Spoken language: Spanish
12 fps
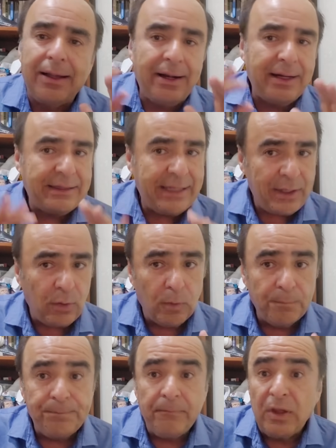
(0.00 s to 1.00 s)
que,
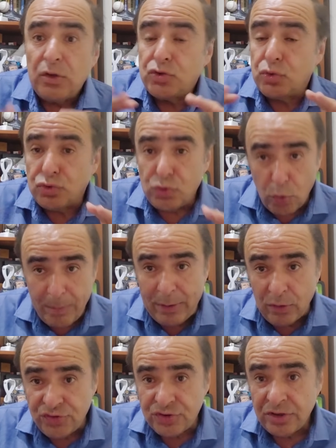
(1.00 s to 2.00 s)
reitero, sus
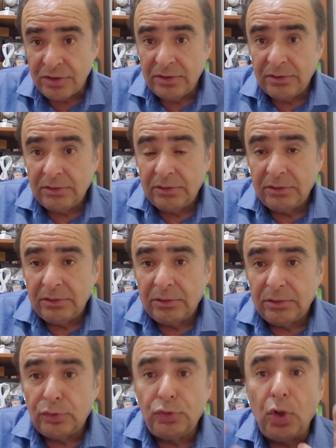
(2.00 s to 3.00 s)
números
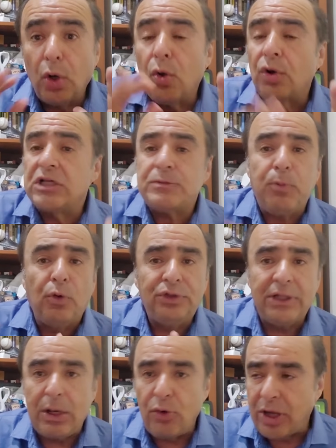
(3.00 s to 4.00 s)
no
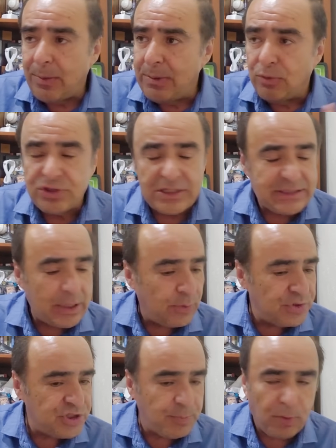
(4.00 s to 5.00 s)
corresponden a lo que vimos esta
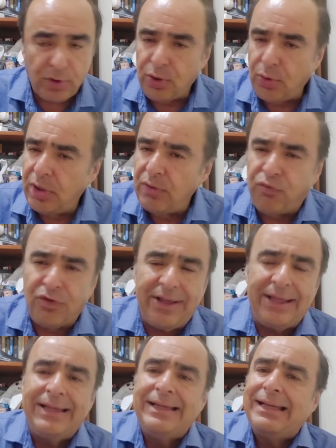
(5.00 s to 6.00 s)
noche, porque hoy
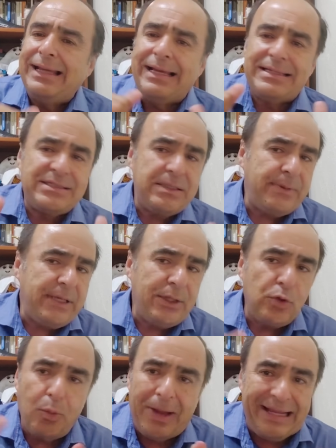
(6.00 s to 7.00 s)
fue
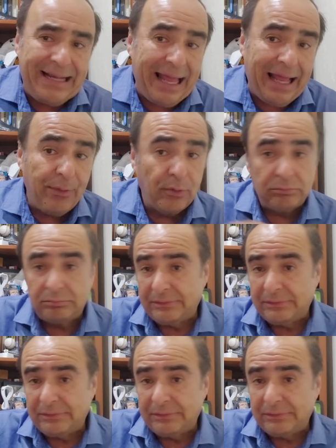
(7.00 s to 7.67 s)
exhibido, bailado